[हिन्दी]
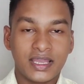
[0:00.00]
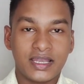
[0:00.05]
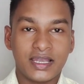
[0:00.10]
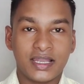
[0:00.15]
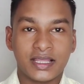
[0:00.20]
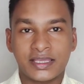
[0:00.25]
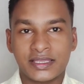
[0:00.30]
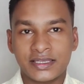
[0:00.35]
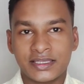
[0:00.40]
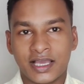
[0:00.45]

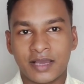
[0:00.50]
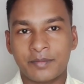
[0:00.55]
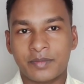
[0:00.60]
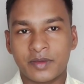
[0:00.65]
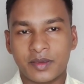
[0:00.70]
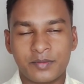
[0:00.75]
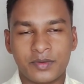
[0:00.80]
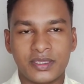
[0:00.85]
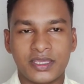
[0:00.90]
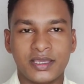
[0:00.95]
लेकिन यहाँ
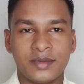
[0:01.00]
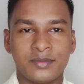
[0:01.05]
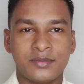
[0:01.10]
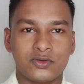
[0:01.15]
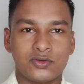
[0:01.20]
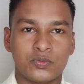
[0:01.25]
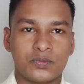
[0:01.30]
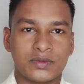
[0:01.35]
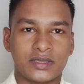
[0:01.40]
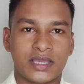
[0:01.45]
पे
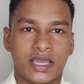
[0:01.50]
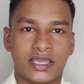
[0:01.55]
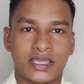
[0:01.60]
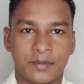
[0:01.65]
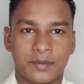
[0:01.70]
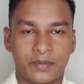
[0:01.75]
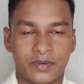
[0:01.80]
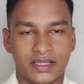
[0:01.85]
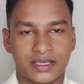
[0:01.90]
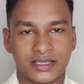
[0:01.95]
भीम
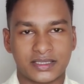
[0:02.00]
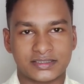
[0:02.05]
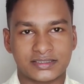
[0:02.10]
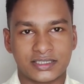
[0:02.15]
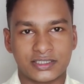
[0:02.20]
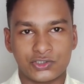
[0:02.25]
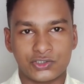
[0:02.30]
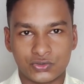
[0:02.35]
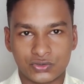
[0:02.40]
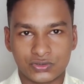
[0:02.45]
यूपीआई
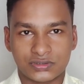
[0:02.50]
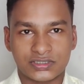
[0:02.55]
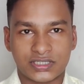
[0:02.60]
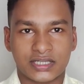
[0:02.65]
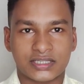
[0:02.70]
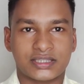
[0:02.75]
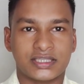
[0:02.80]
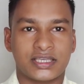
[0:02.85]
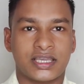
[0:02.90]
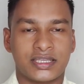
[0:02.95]
एप्लीकेशन यूज
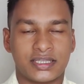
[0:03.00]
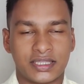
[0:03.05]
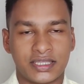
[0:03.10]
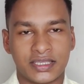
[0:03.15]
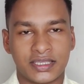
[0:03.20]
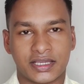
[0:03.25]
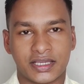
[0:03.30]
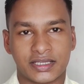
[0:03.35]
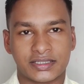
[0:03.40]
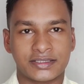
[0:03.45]
करते हैं
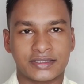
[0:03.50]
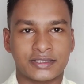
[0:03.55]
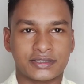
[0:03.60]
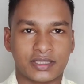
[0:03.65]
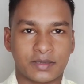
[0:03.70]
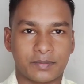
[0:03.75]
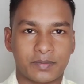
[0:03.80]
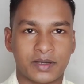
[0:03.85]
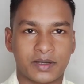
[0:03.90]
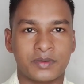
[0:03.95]
नहीं करते
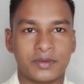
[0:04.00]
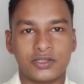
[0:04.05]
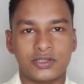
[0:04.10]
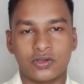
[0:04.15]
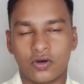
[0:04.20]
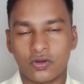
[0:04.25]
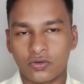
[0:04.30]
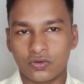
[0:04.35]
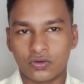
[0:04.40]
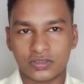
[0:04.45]
हैं तब पर भी
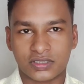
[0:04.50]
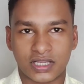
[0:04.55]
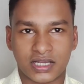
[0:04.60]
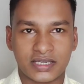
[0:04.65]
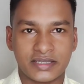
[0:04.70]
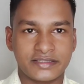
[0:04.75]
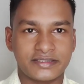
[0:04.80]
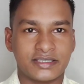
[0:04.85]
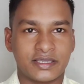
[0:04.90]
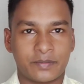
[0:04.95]
डाउनलोड
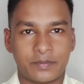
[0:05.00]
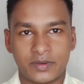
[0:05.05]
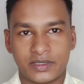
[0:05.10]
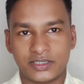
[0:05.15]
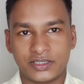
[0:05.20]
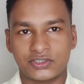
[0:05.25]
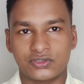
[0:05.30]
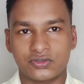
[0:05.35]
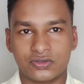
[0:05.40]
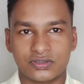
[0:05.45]
कर लीजिए
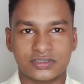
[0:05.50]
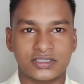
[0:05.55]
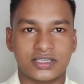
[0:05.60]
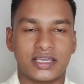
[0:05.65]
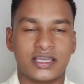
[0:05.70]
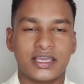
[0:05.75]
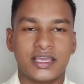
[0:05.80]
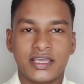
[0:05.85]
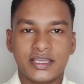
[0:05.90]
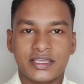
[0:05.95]
प्ले स्टोर
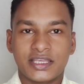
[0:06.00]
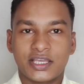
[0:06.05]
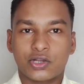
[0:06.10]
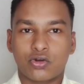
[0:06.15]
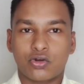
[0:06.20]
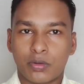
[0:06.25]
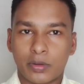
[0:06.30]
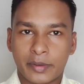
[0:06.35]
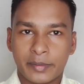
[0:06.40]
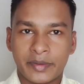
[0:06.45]
से
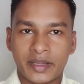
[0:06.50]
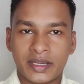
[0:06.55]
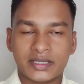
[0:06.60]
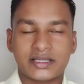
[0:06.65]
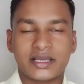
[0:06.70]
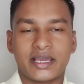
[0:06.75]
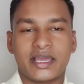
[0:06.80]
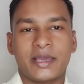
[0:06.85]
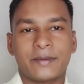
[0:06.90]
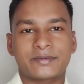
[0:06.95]
ये
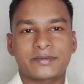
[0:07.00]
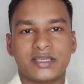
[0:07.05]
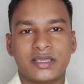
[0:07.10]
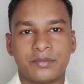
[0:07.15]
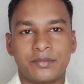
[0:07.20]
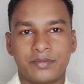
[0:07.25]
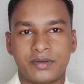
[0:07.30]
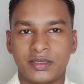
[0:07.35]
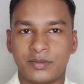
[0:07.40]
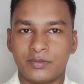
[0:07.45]
गवर्नमेंट का ऐप्स
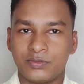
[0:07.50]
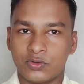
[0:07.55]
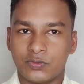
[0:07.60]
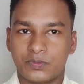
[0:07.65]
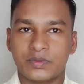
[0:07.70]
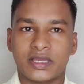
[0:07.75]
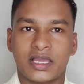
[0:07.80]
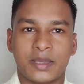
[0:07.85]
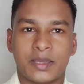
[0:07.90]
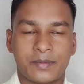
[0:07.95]
है भीम
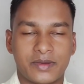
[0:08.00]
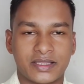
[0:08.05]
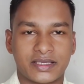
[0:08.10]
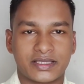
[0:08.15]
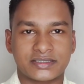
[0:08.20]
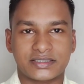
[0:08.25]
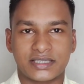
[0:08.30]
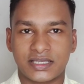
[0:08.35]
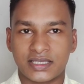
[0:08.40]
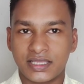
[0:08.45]
यू
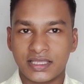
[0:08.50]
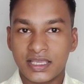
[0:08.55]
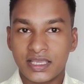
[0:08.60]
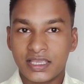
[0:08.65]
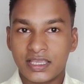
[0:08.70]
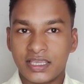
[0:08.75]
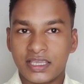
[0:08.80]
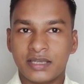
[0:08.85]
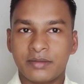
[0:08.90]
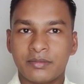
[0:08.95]
एप्लीकेशन
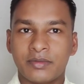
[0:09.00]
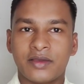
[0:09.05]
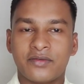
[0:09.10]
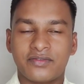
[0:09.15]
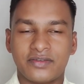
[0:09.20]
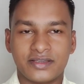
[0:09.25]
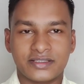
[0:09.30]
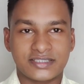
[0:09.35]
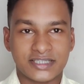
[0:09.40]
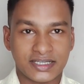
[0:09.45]

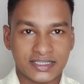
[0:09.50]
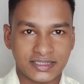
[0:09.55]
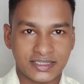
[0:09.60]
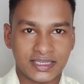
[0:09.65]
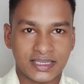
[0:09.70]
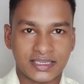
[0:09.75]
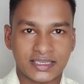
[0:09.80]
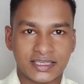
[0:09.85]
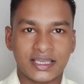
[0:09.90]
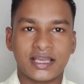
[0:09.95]
इनमें फीचर
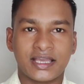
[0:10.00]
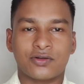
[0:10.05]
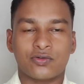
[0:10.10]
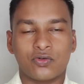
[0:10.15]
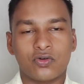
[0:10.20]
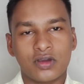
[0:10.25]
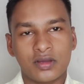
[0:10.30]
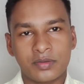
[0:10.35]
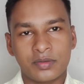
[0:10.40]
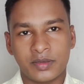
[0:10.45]
दिए गए हैं
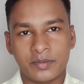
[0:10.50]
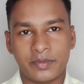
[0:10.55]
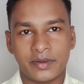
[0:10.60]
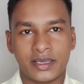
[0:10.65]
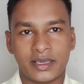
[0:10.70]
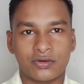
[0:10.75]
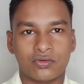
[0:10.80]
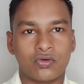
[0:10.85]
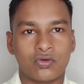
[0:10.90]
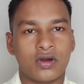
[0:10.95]
कोई भी
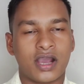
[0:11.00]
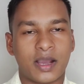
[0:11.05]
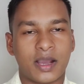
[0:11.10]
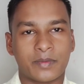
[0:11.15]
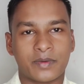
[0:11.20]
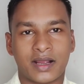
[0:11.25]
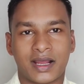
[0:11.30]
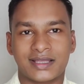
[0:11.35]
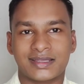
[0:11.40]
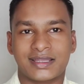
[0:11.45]
बैंक हो
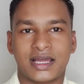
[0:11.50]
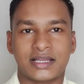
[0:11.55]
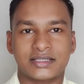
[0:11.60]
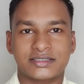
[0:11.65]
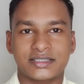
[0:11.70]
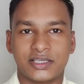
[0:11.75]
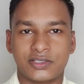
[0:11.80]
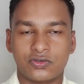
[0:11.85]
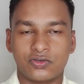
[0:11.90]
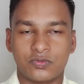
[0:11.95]
आपका
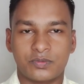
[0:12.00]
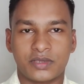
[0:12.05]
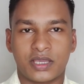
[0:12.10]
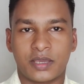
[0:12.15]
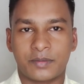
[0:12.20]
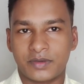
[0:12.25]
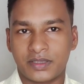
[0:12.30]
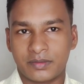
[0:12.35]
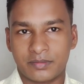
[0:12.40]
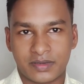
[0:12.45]
आधार से यू
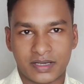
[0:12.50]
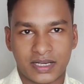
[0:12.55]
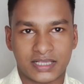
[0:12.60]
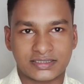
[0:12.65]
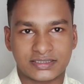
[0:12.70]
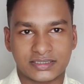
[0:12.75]
पिन बना